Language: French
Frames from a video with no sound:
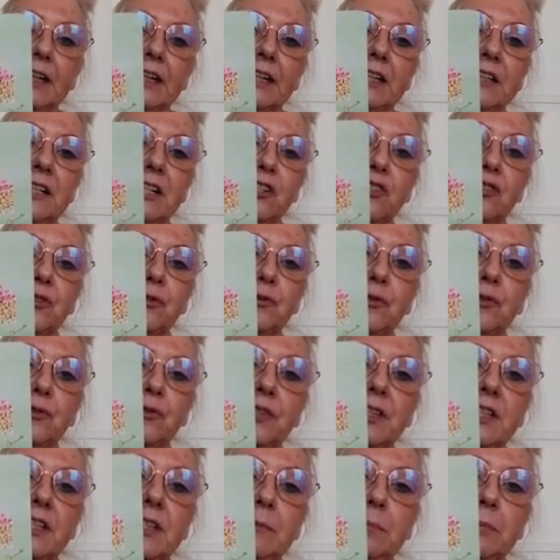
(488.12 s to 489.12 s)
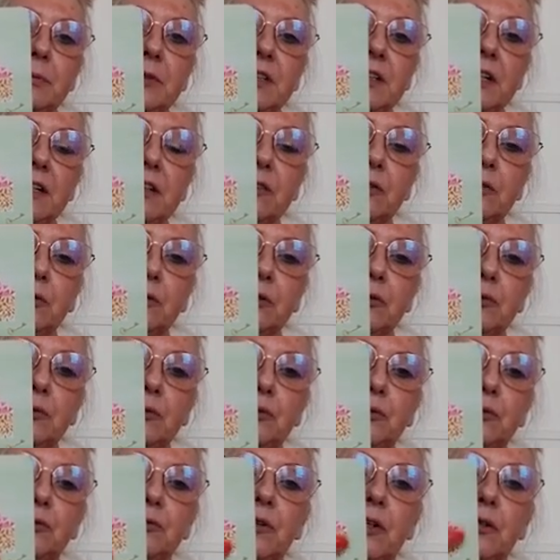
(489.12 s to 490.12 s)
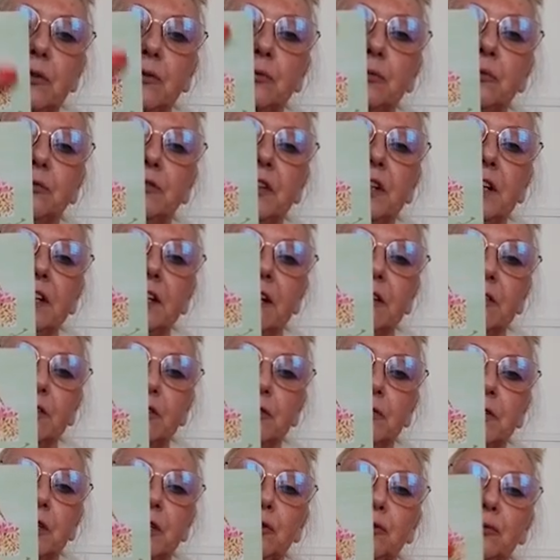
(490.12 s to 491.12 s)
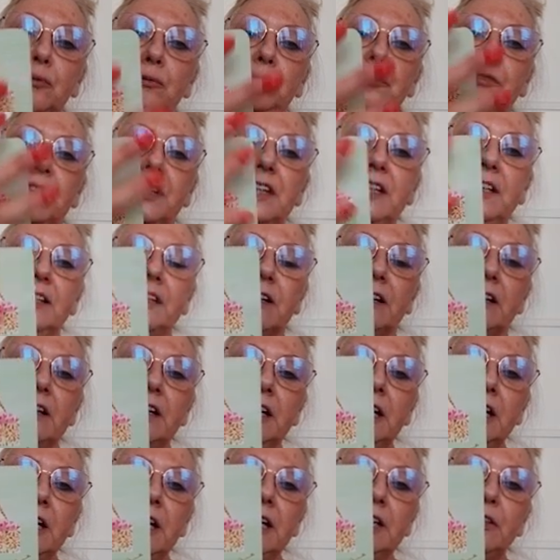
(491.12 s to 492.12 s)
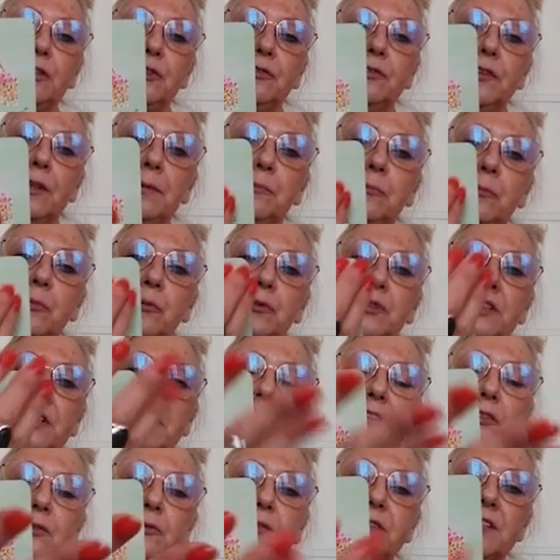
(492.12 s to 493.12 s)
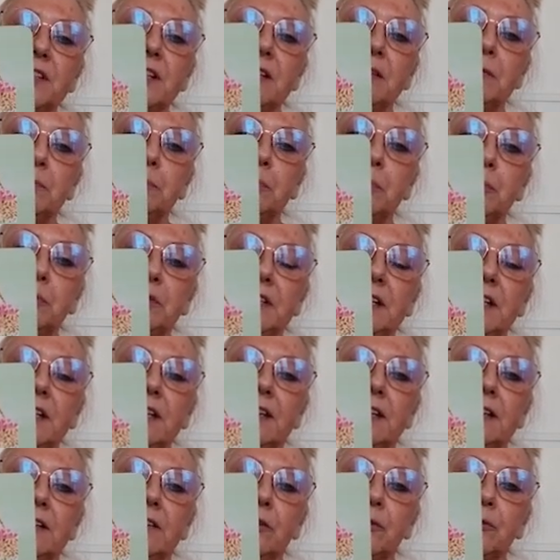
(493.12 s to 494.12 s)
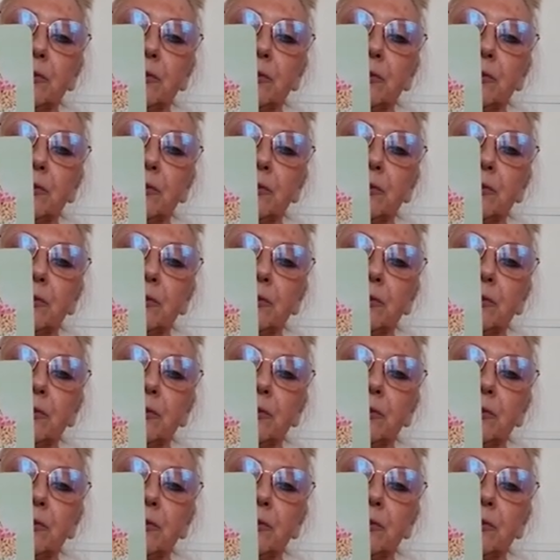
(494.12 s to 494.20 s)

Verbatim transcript: il y a des choses aussi peut-être que tu vas ouvrir, tu vas t'ouvrir et tu vas montrer toute cette beauté qui est